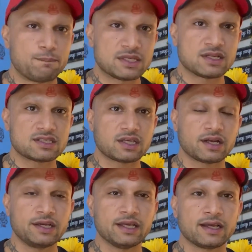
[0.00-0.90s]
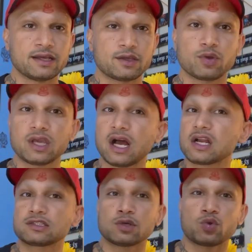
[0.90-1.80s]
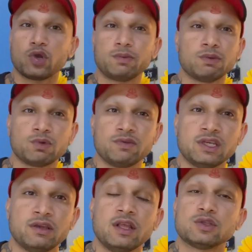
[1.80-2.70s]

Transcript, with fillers: बिजनेस कर लिया है क्योंकि आज तक कोई भी मूवी